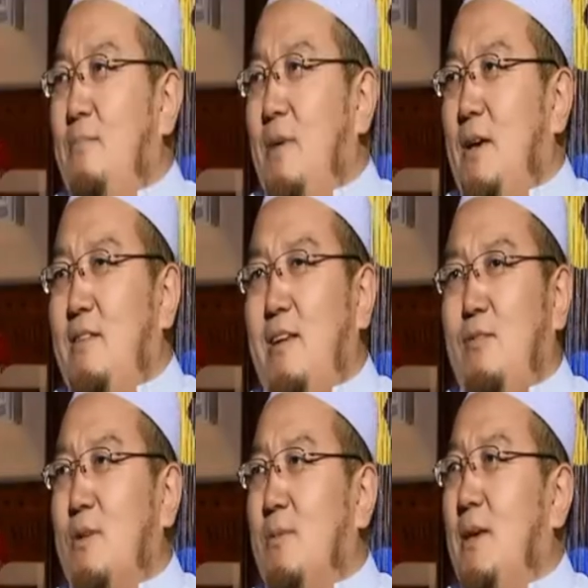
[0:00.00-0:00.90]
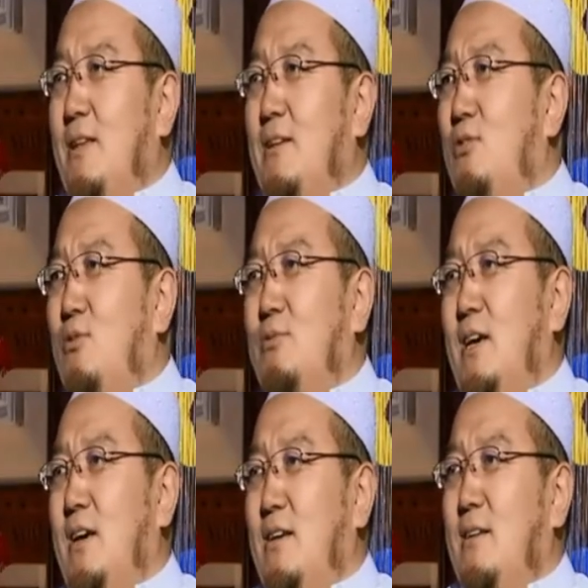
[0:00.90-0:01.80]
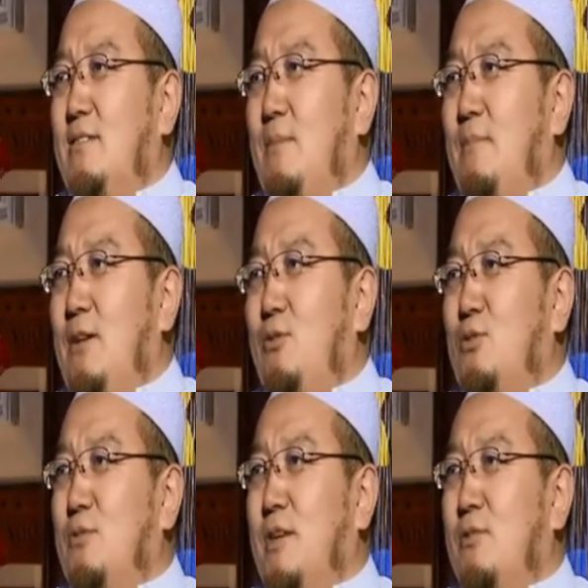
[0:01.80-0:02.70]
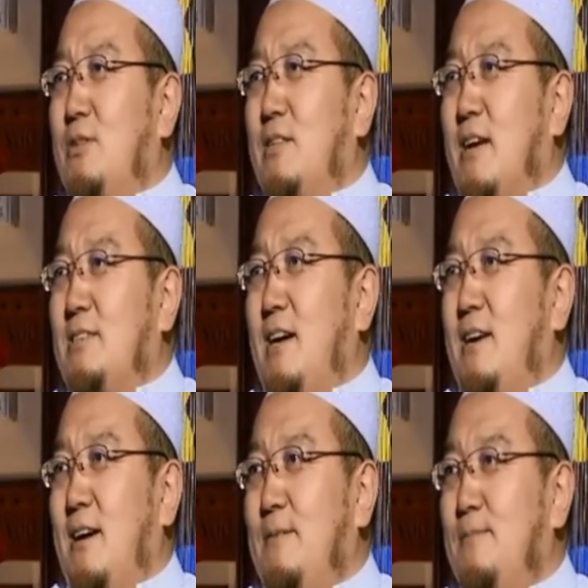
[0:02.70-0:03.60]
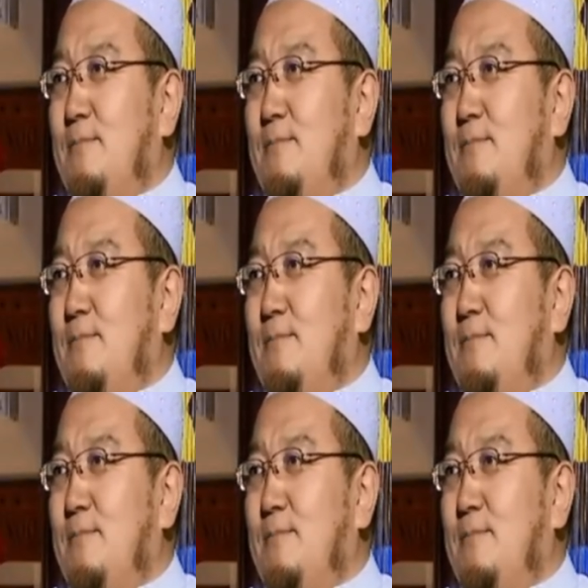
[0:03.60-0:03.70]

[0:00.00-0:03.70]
每天或者每年都在三百六十五天都在打架呀？